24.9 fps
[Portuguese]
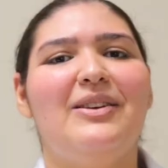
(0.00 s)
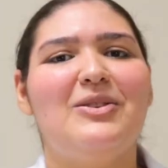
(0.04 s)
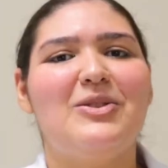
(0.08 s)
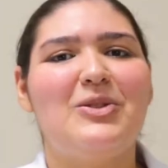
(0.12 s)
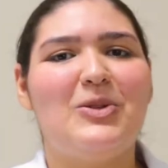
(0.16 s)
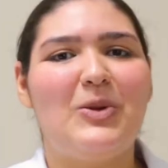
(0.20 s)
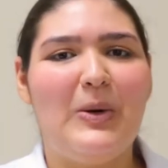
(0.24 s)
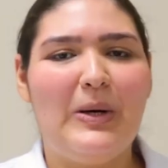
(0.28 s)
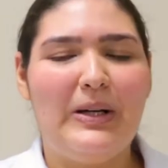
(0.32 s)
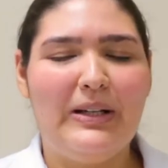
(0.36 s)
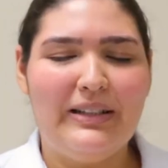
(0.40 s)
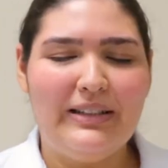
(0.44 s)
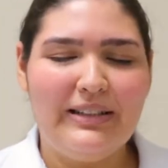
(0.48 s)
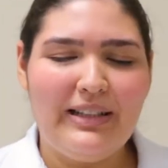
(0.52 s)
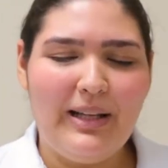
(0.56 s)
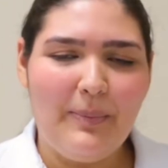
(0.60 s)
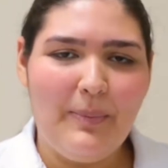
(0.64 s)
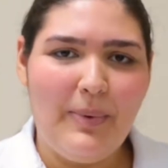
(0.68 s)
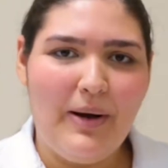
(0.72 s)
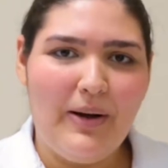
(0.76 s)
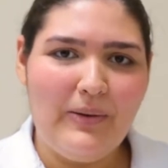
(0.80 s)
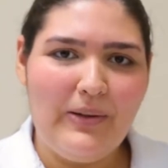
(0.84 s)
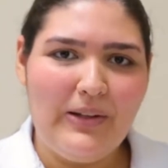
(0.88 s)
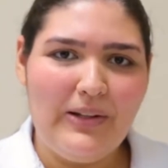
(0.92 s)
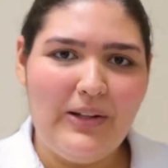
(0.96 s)
Sou a Ana
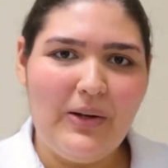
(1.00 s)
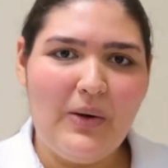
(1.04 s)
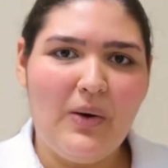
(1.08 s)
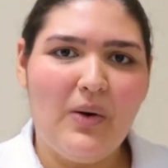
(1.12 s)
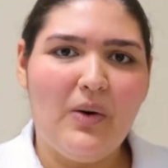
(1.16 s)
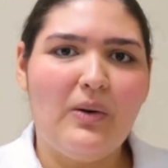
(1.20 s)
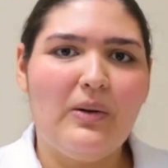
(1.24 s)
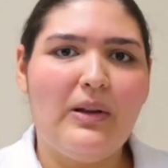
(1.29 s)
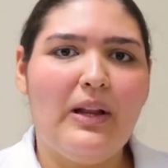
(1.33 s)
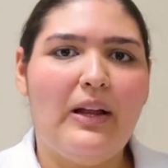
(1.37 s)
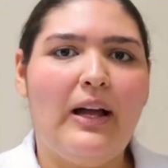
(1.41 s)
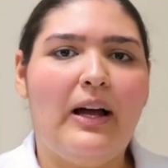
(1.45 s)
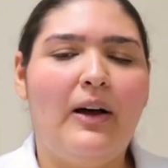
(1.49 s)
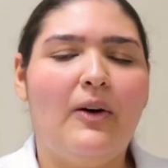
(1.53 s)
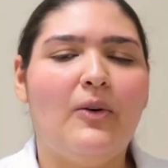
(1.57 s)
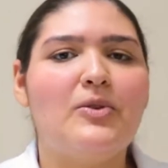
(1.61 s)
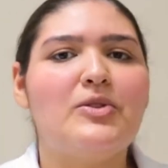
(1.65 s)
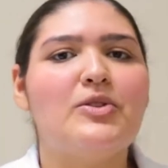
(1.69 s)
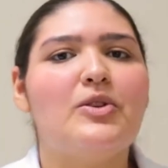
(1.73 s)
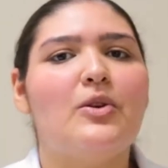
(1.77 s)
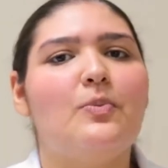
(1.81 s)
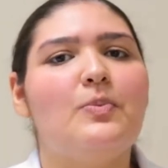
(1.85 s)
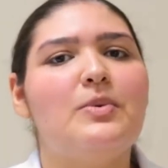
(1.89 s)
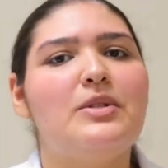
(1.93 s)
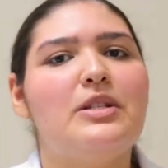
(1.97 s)
Paula Nicolau,
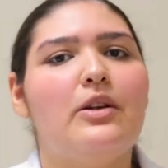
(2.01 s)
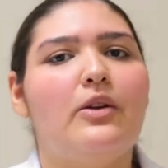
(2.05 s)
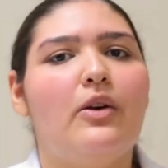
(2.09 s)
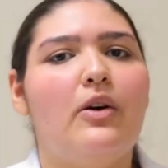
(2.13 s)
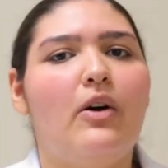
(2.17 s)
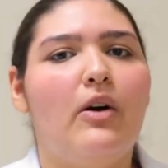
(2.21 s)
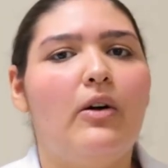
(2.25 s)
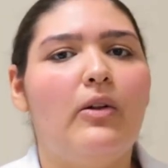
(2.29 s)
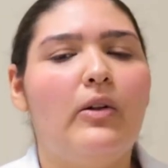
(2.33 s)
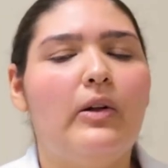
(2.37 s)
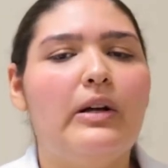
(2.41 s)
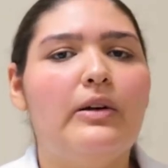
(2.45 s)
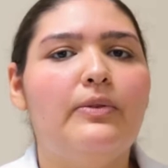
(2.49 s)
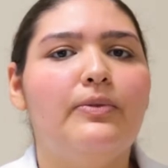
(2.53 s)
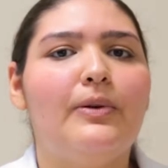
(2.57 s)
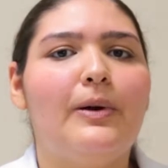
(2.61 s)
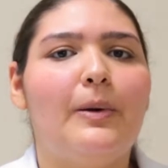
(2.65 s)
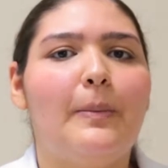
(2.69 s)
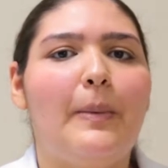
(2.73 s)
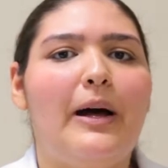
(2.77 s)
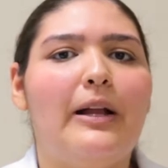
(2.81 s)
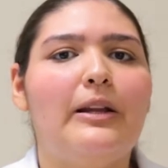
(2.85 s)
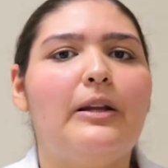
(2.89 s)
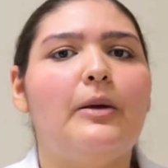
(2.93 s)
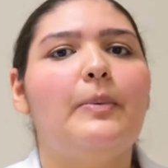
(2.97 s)
sou psicóloga
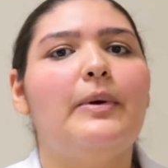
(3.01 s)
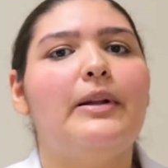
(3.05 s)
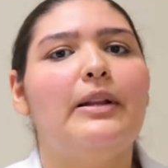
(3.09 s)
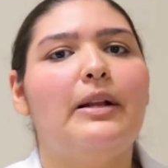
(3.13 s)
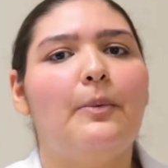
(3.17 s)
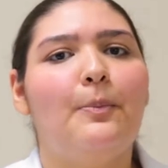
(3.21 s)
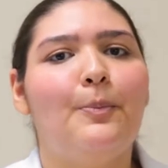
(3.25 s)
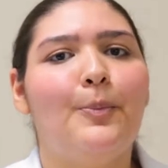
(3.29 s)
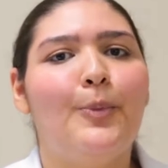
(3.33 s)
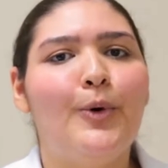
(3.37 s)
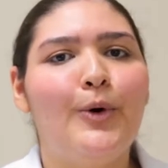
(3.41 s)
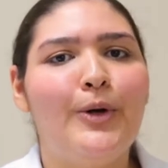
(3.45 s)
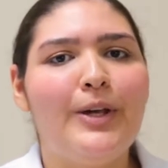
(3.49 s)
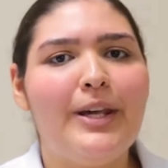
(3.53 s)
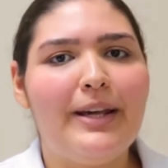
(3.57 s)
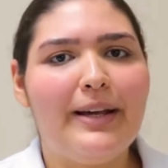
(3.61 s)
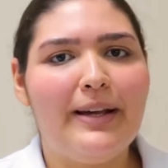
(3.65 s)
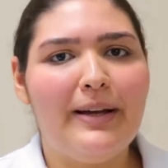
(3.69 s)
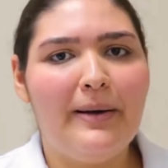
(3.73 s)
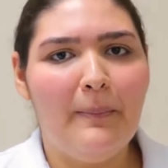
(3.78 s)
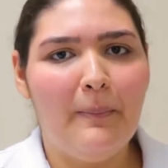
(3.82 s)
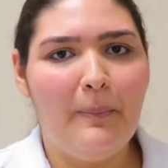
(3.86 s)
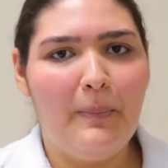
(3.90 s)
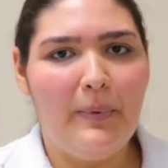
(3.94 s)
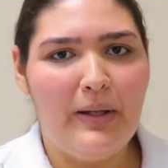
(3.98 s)
formada pela PUC
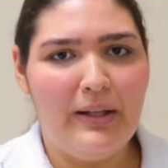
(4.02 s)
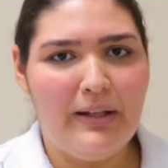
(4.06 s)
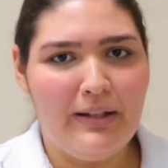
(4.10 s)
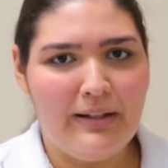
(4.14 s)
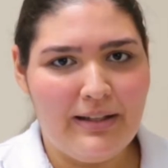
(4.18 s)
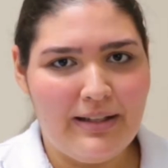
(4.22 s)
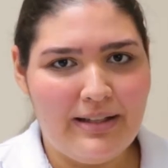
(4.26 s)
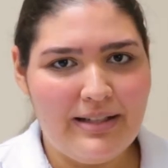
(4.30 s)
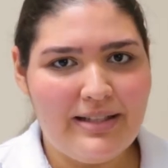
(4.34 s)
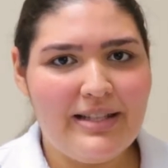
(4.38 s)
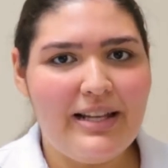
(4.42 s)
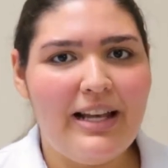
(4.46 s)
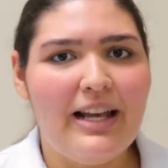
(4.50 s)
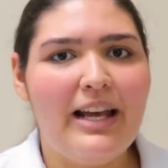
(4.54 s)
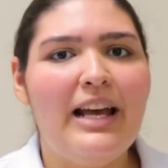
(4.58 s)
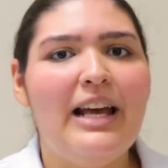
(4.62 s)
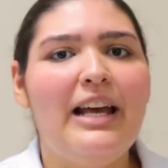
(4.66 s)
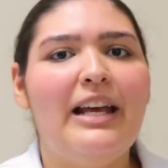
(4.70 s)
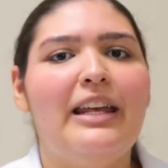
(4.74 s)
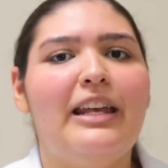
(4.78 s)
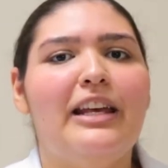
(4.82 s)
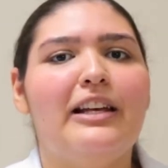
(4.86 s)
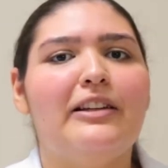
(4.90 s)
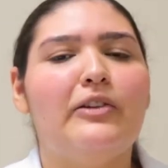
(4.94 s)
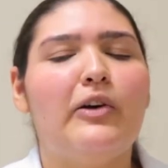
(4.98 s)
Campinas
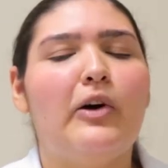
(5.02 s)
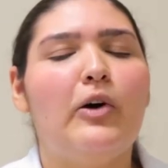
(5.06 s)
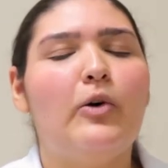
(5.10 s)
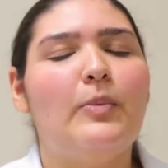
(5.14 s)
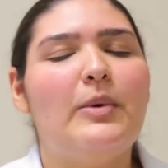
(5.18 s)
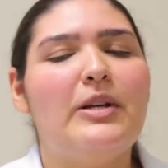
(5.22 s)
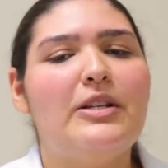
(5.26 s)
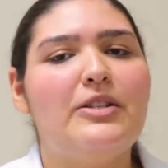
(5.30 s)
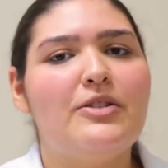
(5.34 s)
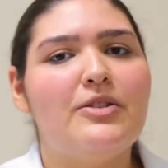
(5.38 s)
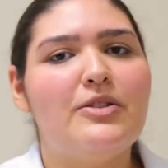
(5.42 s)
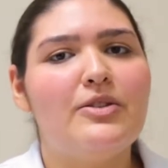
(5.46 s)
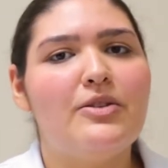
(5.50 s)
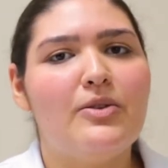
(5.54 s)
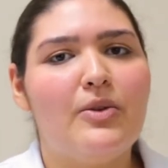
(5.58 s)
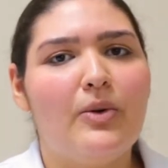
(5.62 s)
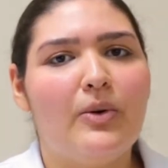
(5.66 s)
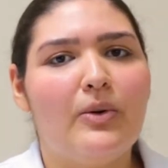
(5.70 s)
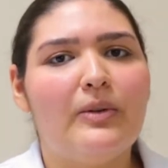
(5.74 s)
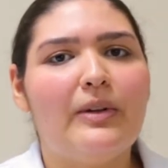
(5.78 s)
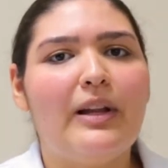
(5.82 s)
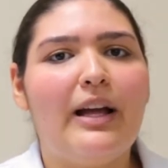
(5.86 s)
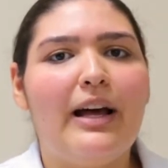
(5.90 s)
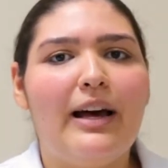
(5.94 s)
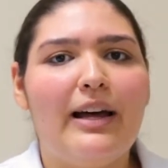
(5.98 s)
e atualmente
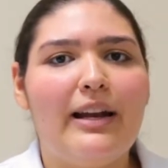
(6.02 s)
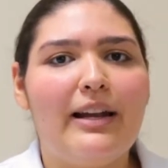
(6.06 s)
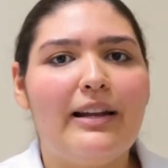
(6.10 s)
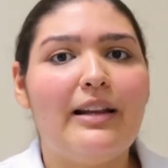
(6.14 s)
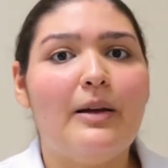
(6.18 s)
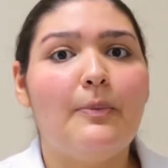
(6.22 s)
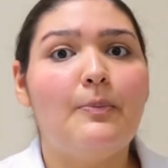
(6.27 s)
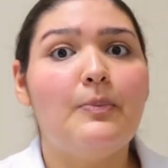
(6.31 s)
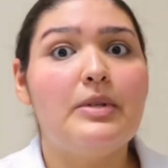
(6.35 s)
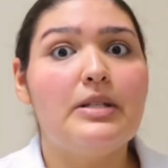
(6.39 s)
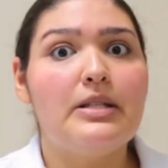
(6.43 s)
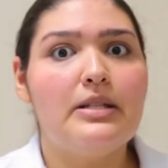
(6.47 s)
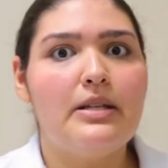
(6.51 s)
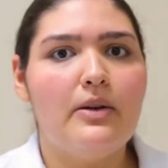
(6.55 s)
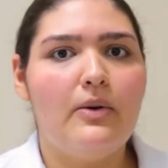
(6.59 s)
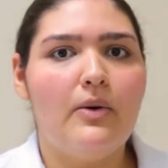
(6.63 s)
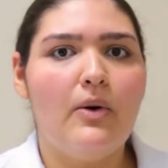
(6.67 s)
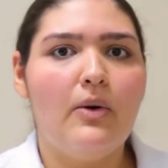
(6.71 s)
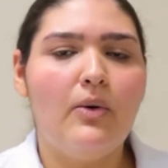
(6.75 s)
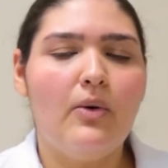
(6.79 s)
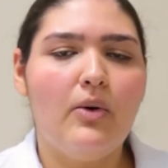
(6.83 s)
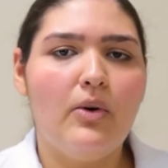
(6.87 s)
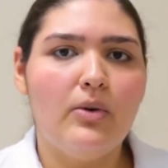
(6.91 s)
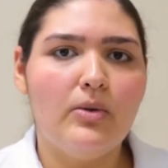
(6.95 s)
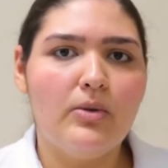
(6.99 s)
estou na área da
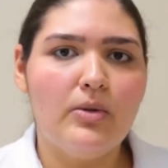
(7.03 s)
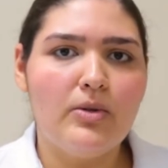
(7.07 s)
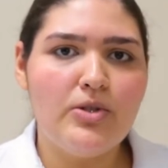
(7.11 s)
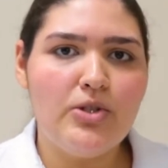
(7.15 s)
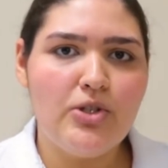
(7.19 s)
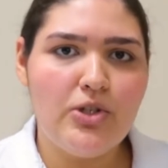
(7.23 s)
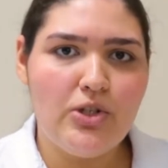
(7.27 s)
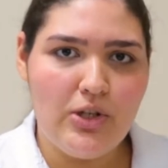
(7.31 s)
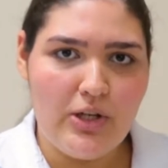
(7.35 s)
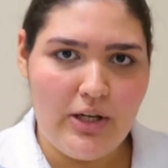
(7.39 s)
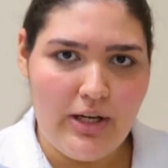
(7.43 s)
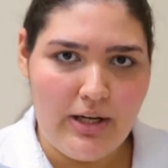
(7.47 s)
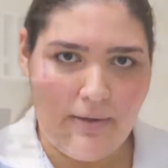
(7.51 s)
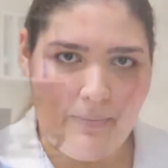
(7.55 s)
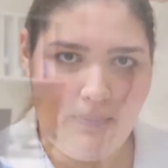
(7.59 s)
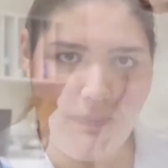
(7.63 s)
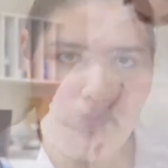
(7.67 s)
psiconcologia.